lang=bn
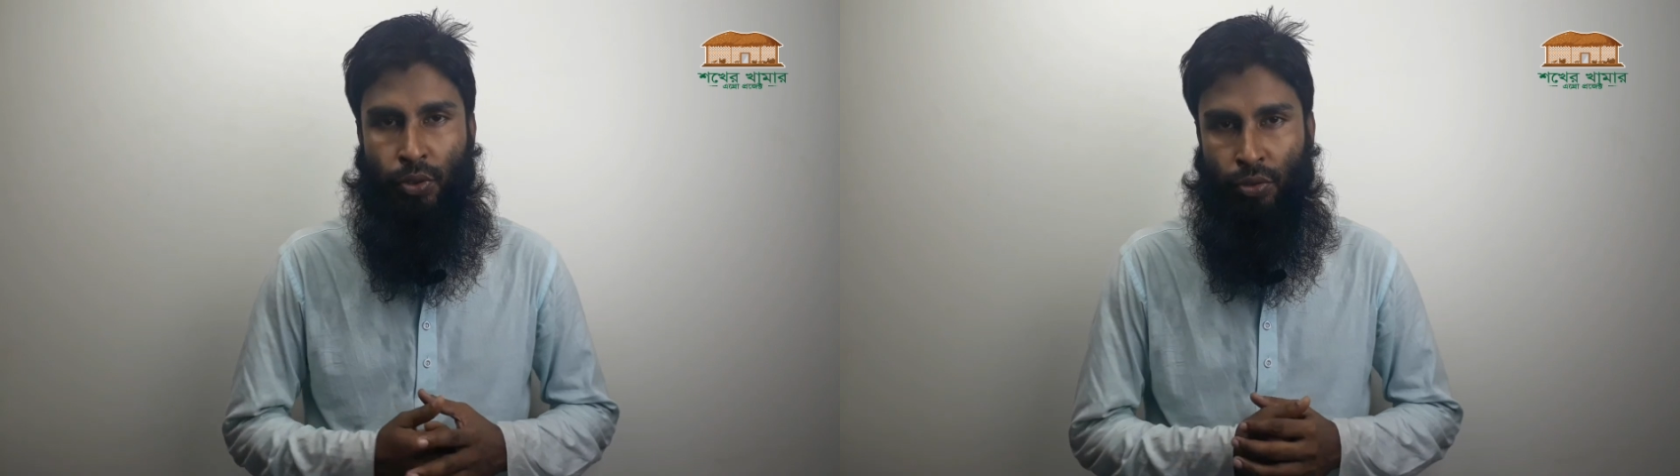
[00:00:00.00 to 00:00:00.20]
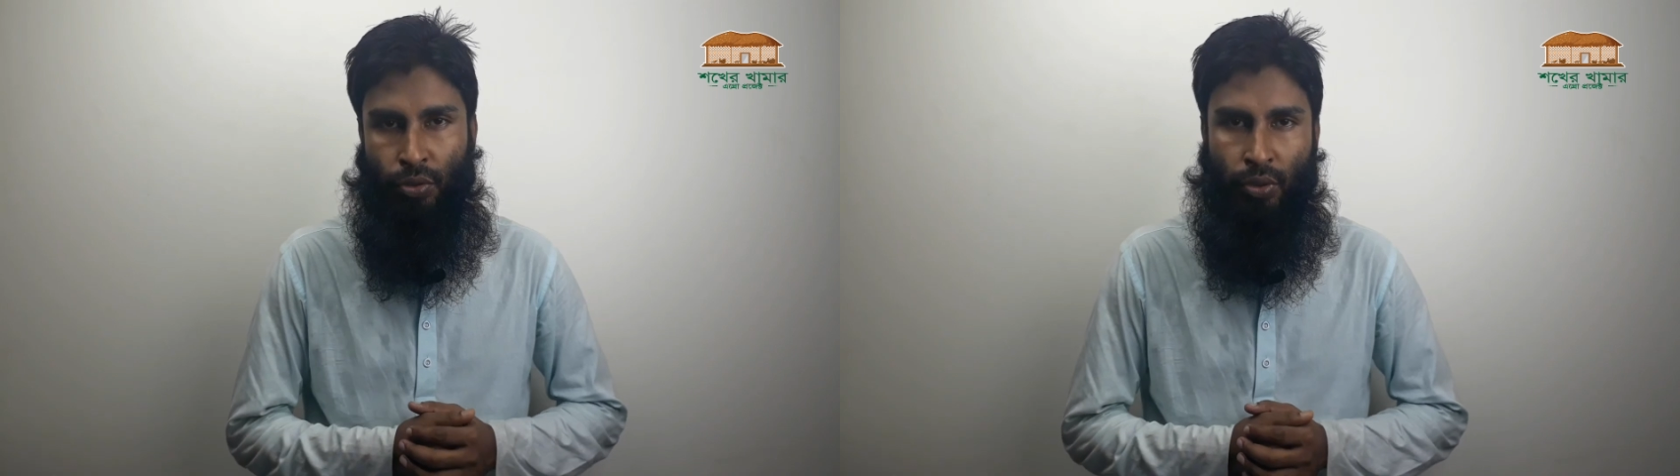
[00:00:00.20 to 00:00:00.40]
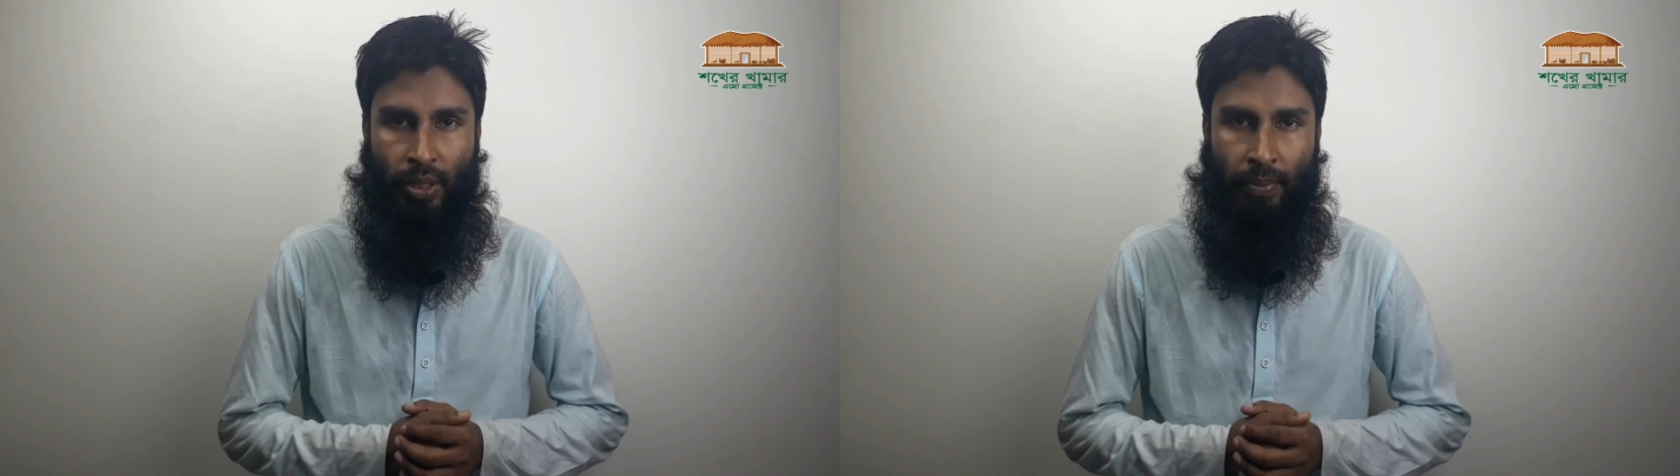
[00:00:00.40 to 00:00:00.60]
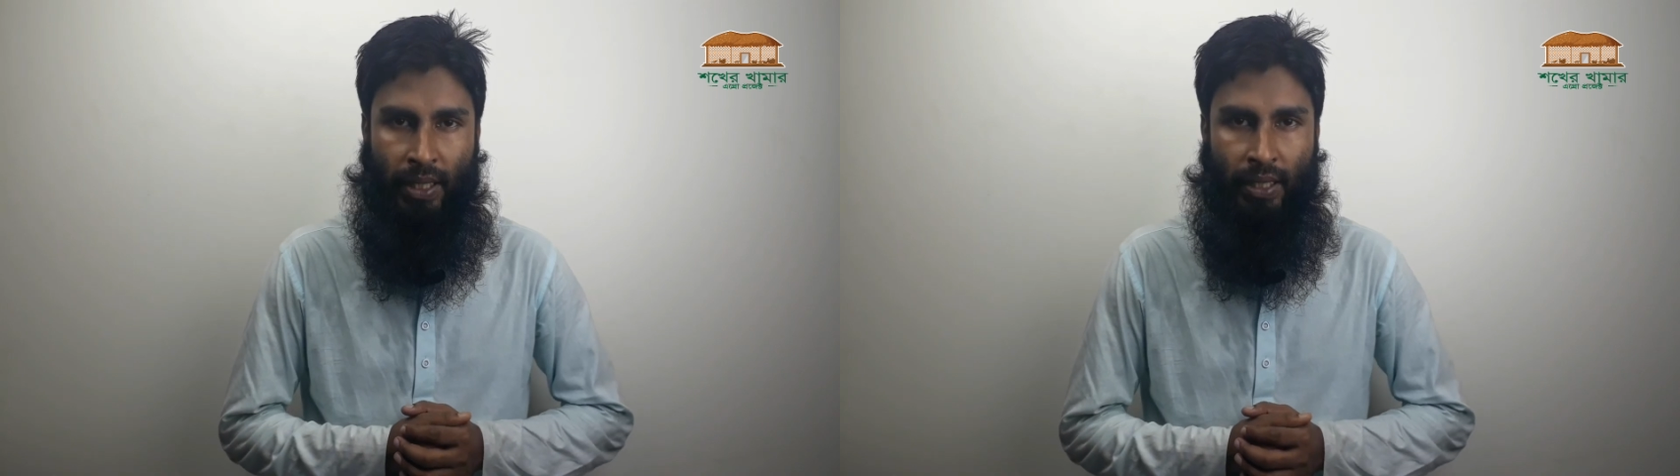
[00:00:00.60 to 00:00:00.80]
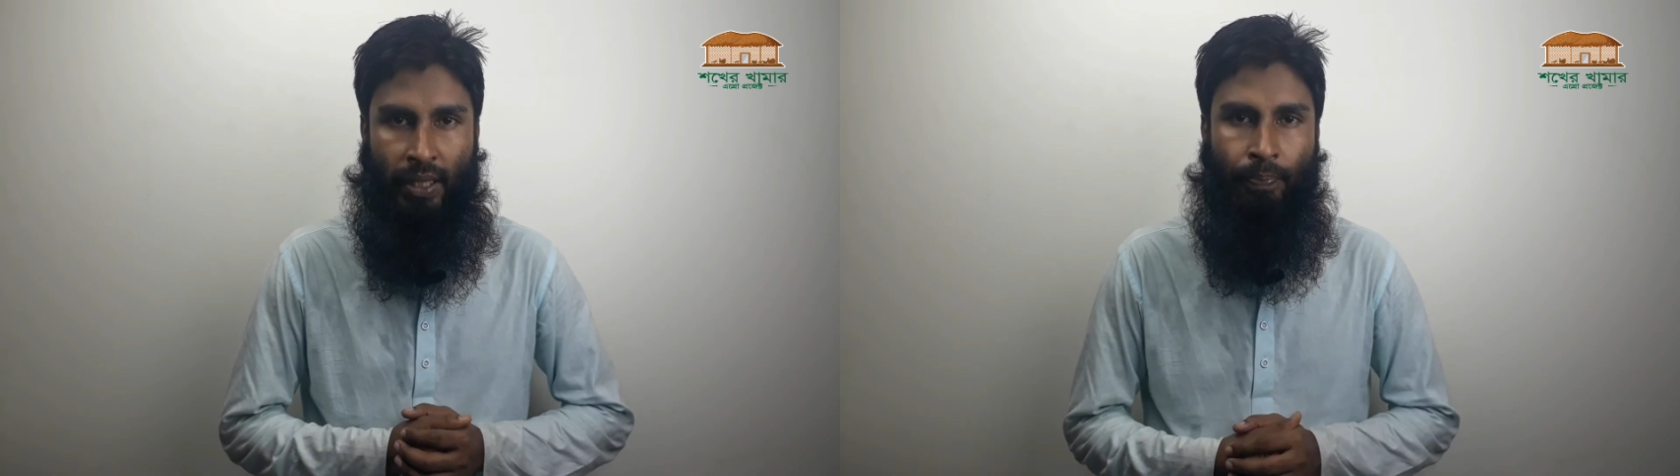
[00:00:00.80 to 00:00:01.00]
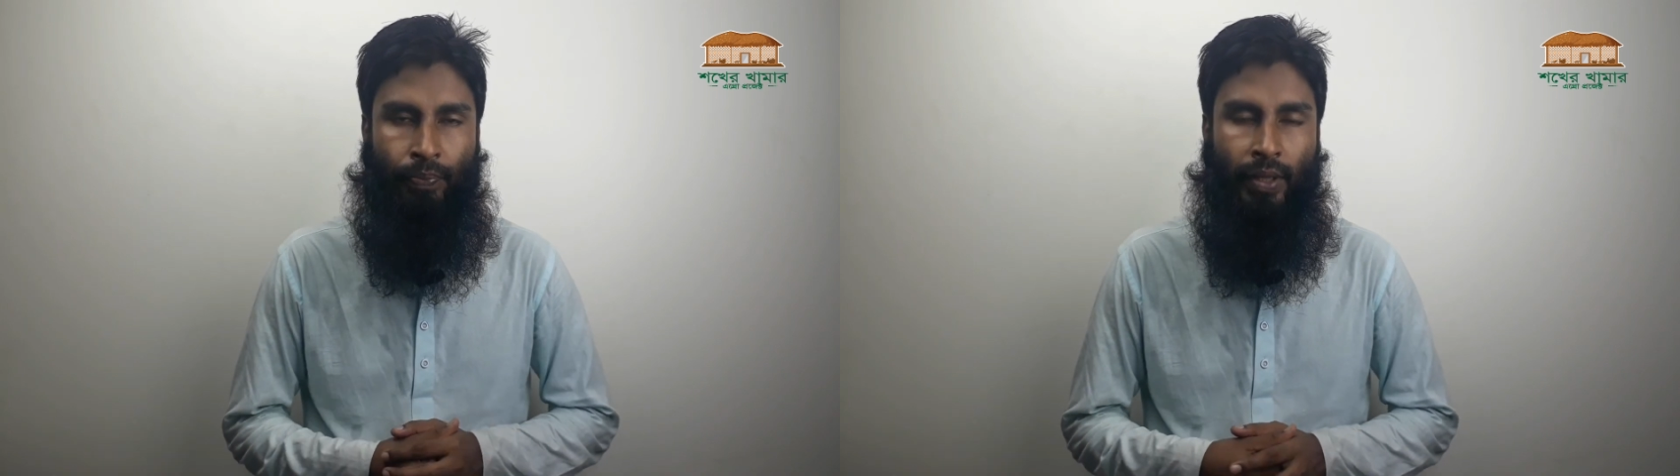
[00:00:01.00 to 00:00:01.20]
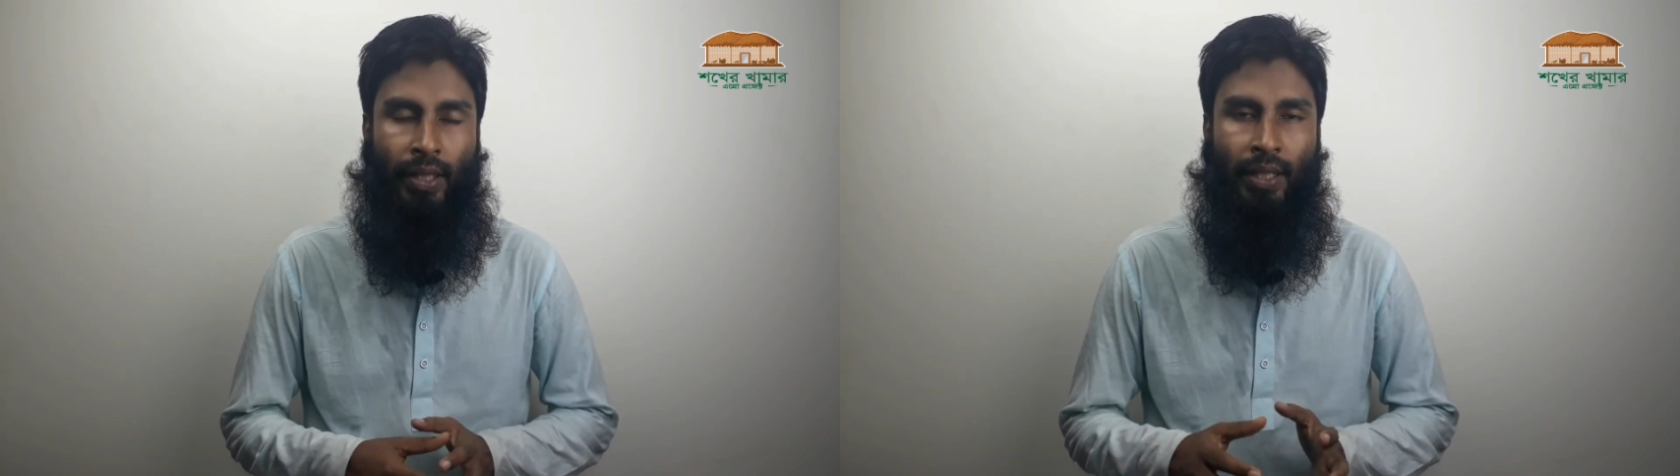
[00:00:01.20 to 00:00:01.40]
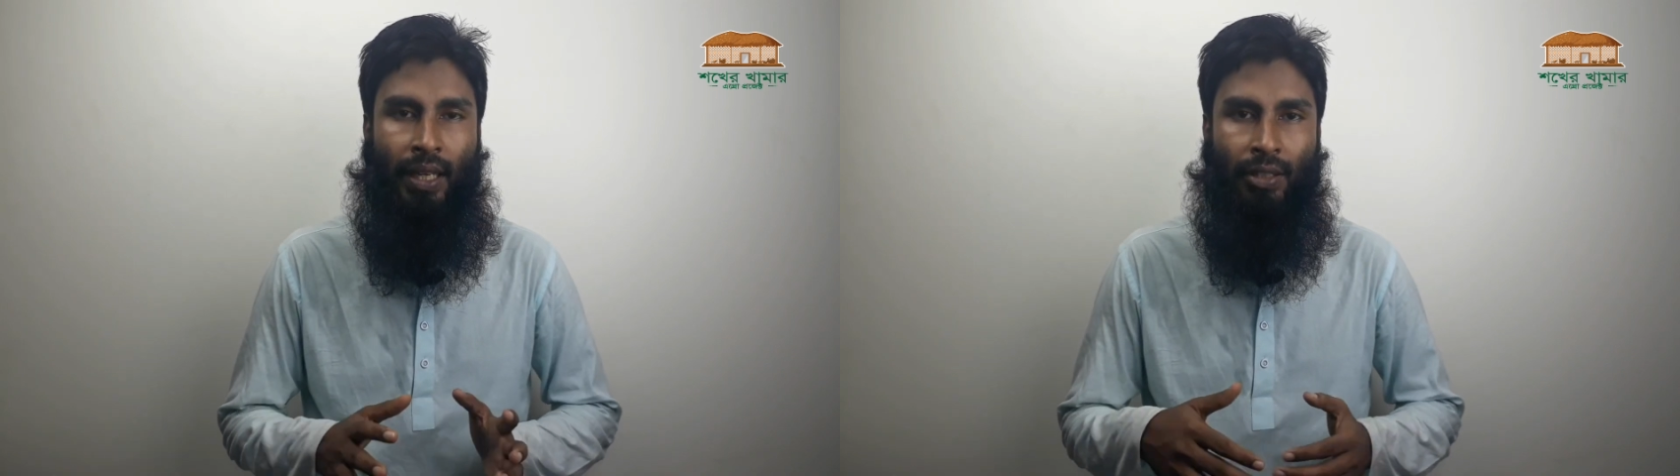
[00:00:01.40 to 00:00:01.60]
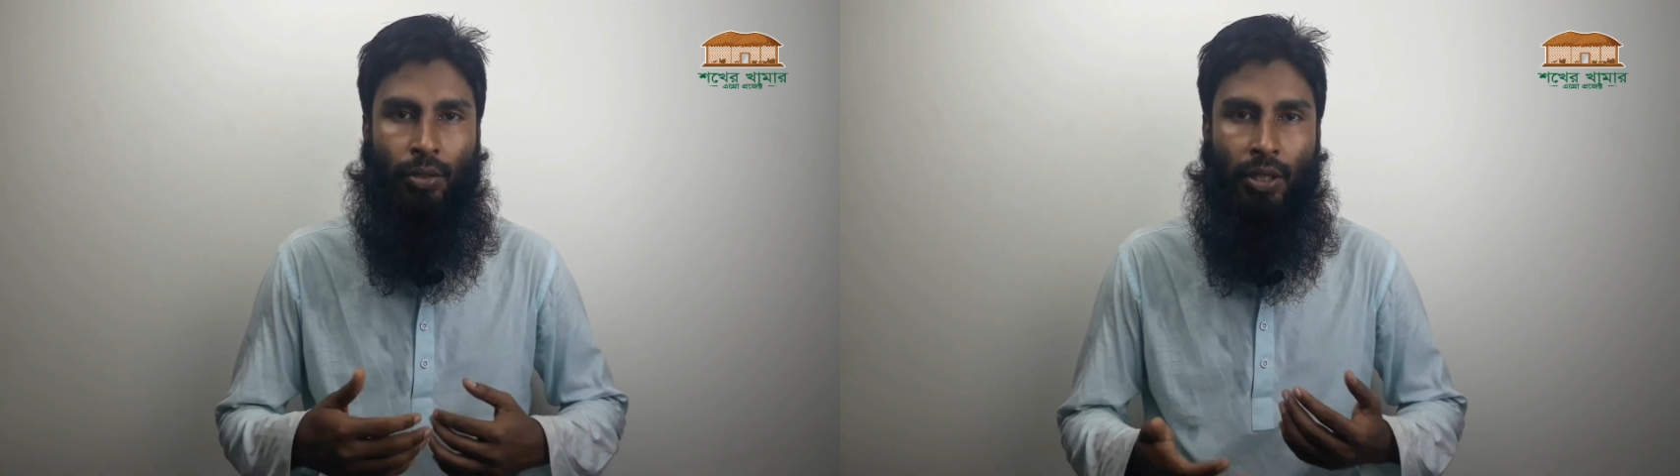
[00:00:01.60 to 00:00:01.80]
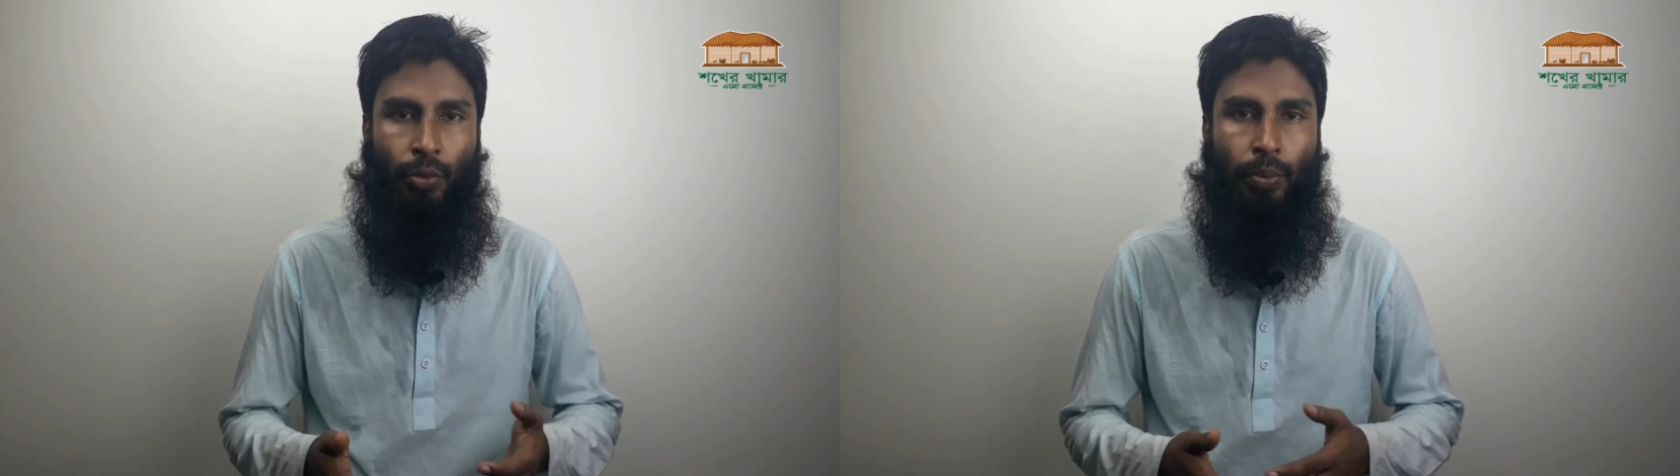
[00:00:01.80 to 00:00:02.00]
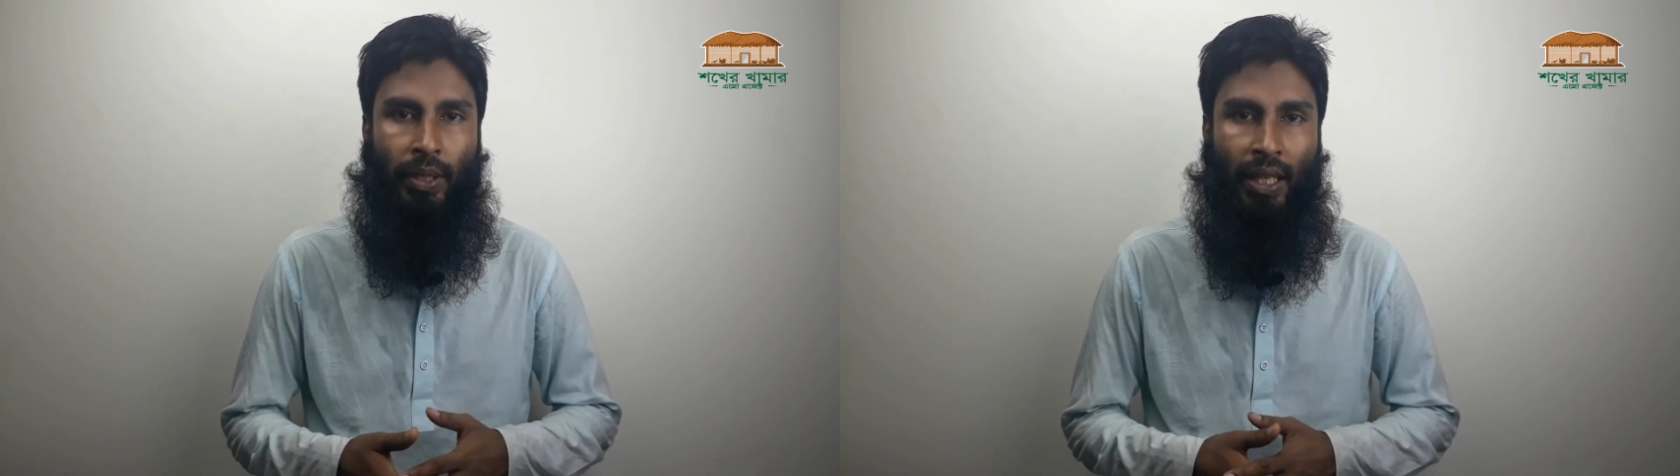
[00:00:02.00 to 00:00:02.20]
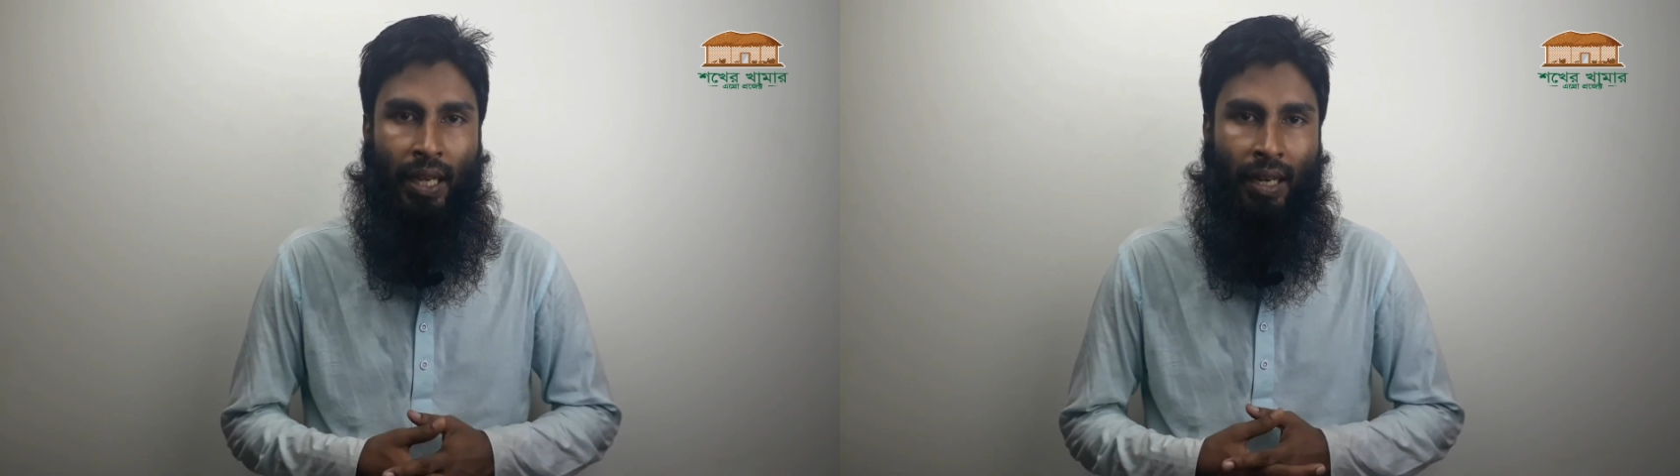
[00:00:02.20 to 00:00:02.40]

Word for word: পর্যন্ত হতে পারে এটা আসলে খুবই